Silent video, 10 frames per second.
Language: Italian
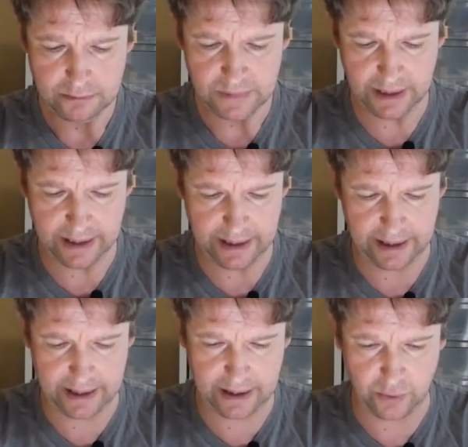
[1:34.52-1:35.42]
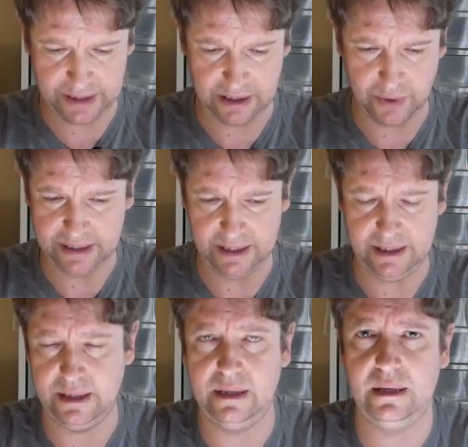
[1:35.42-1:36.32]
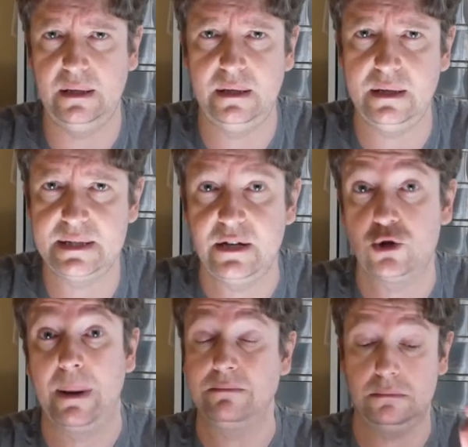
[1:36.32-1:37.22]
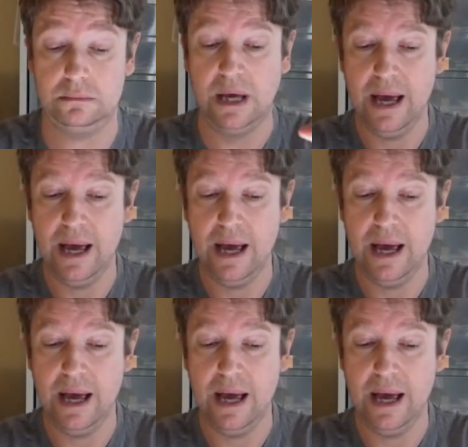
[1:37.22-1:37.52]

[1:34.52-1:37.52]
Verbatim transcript: Eh, quindi, quindi, sì, insomma, mm,